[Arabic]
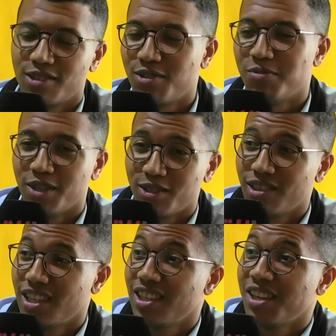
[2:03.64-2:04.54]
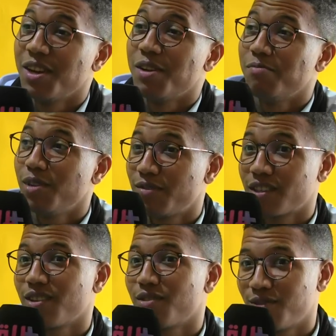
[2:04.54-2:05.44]
والشميز وهادي مي
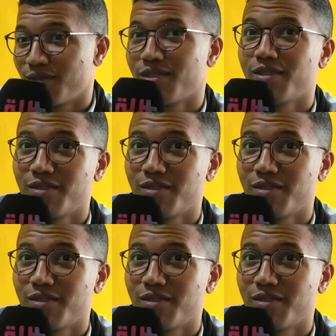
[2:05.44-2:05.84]
فاش كنكون